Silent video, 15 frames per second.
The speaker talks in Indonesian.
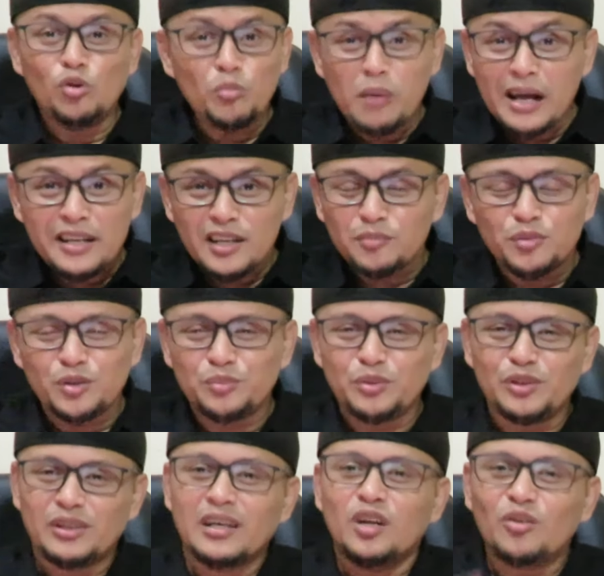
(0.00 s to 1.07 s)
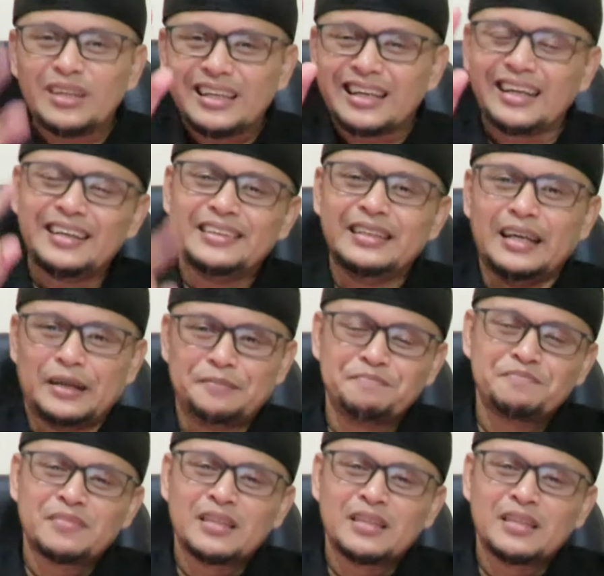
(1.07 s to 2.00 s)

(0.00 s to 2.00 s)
Lu bayar buru-buru logikanya.